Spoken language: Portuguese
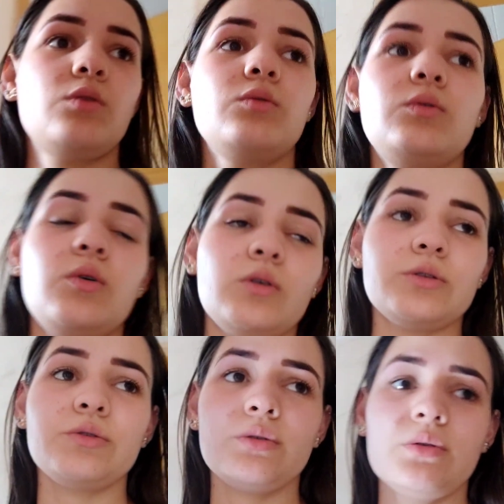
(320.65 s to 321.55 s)
o
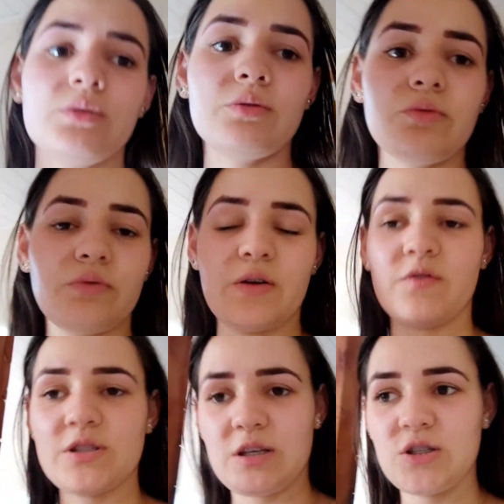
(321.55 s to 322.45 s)
outro vai
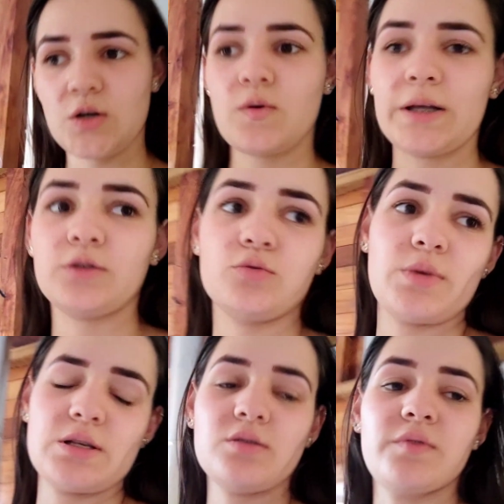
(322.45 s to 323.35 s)
fazer dia 4 do
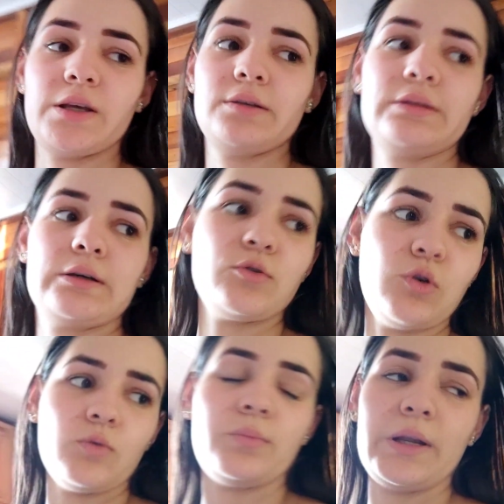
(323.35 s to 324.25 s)
mês que vem. Então,
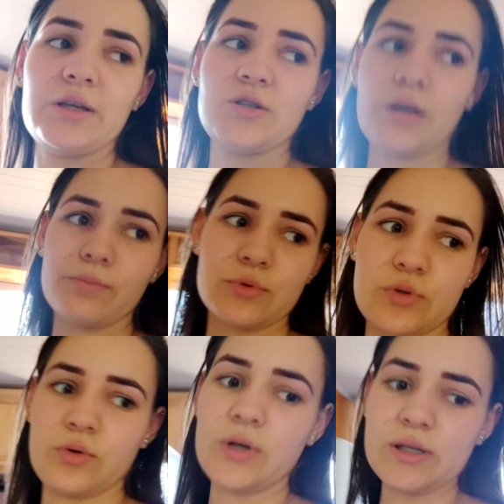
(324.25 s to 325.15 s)
comprei já para os
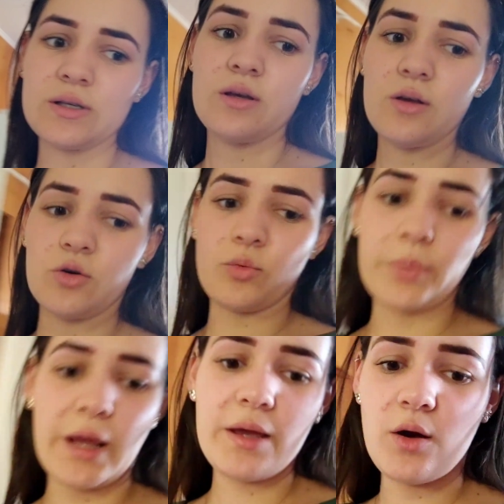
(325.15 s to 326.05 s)
dois,
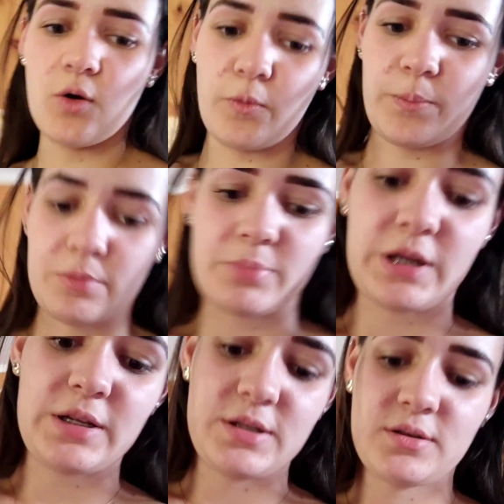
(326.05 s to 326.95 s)
comprei roupa para
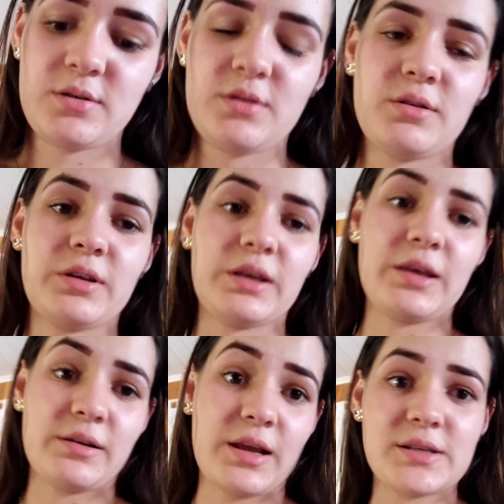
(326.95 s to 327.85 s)
eles, que
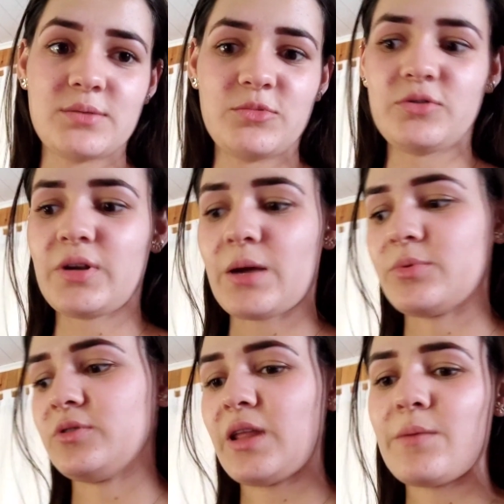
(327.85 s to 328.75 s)
cresce muito
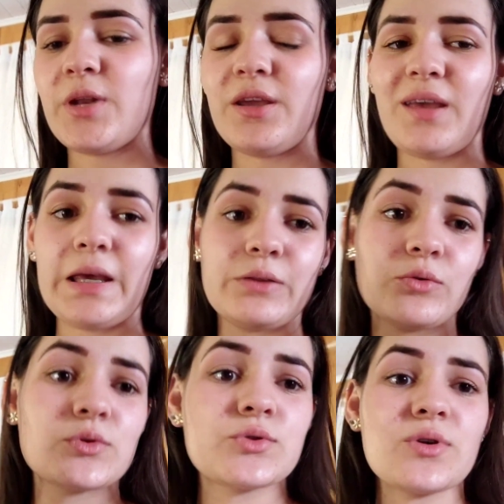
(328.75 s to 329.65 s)
rápido, né? E
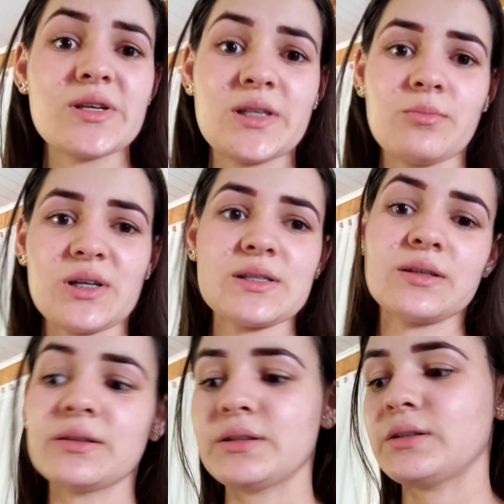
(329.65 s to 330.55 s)
brinquedo os dois têm
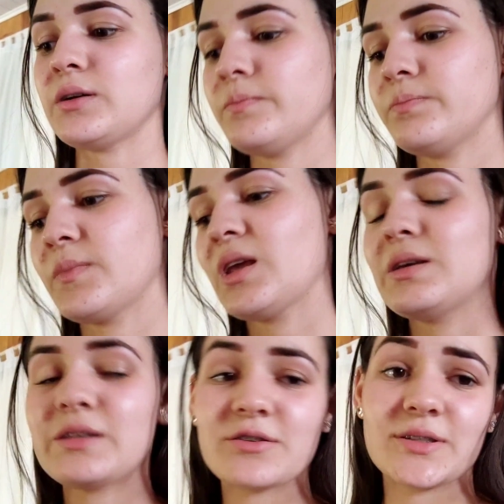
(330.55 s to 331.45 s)
bastante, então,
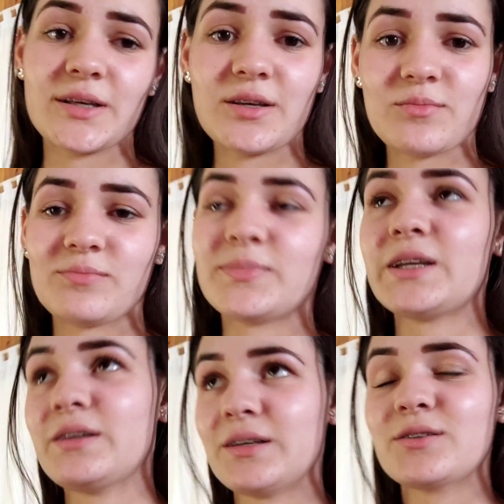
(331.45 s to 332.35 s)
eu sei que é um
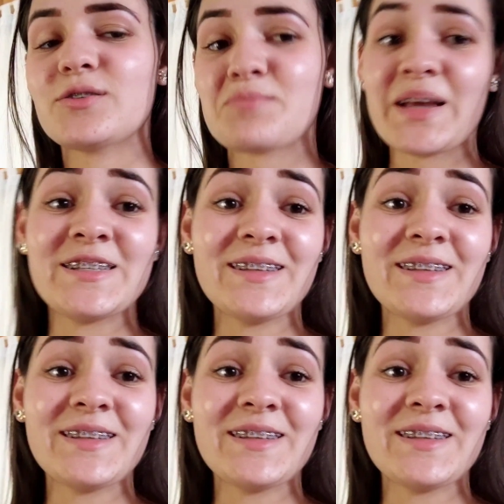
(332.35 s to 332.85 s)
brinquedo que mais